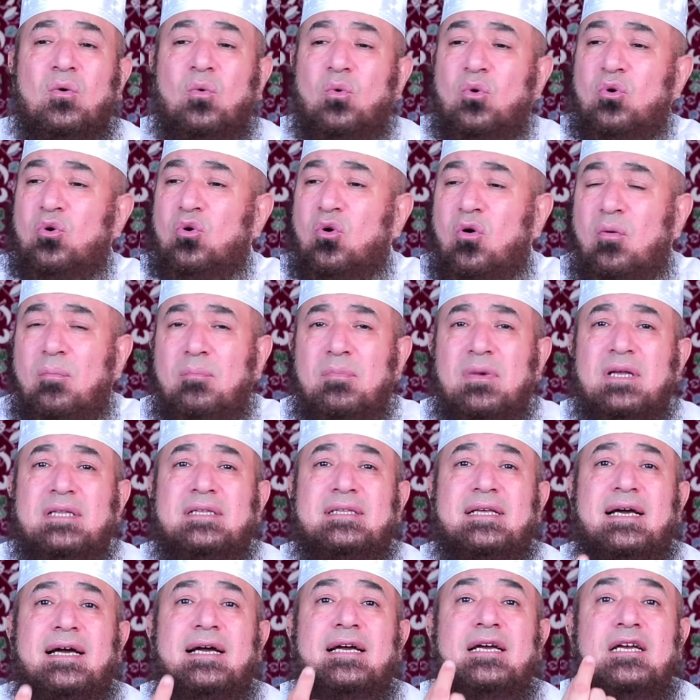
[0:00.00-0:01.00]
ولقمة
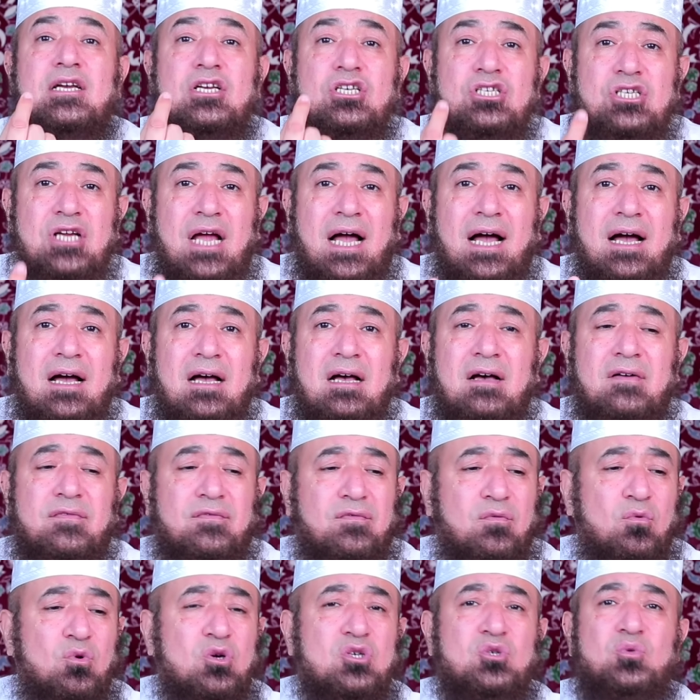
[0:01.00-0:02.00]
عيش
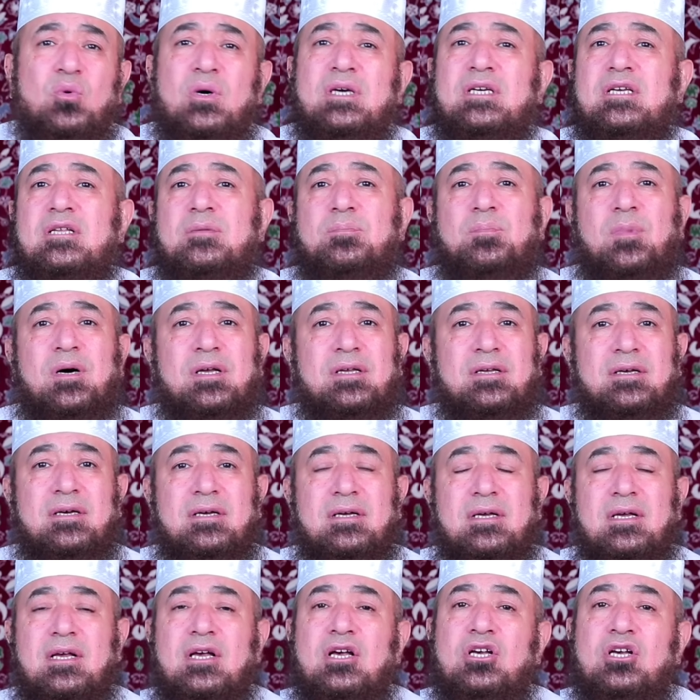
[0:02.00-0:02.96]
حاف وشوية مية